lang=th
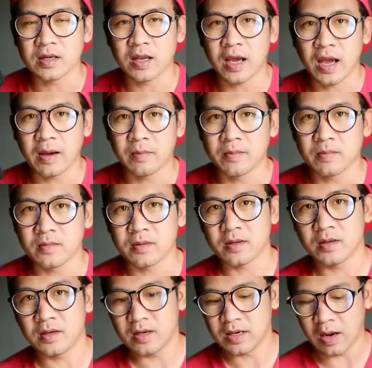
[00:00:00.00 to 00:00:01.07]
นะครับ
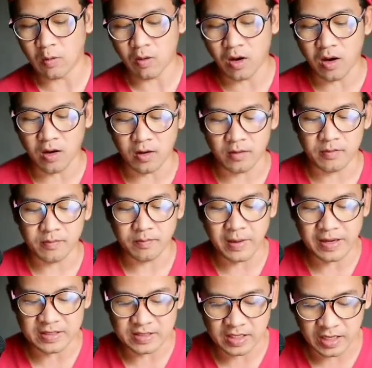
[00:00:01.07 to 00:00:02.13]
เราก็ไป
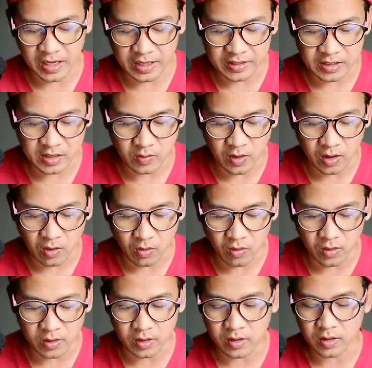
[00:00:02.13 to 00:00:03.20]
สแกน QR
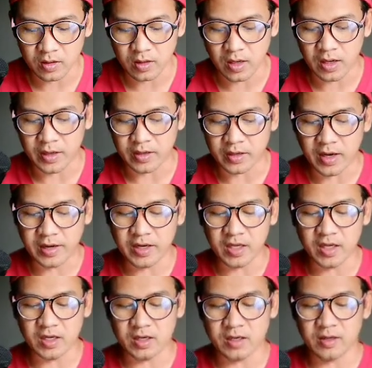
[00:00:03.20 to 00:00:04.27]
code อ่า อันนี้
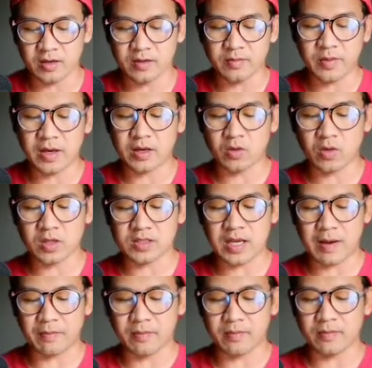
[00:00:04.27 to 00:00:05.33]
เป็นโทรศั
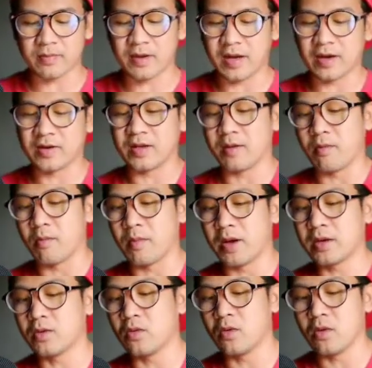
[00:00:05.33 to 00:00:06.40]
พท์ อ่า เดี๋ยวผม
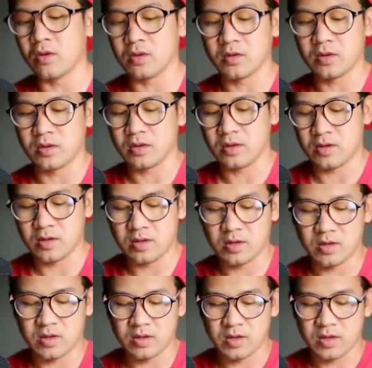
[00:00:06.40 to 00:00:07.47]
ให้ดู
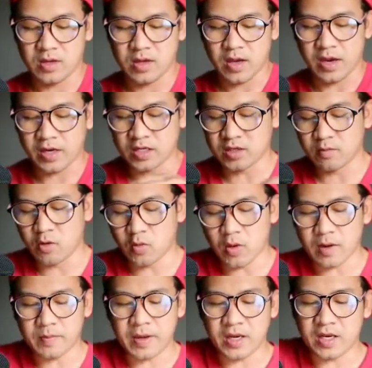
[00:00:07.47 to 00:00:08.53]
อันนี้สมมุติ
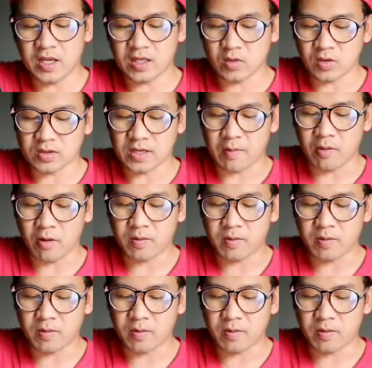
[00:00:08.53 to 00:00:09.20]
ว่าเป็นโทรศัพท์ข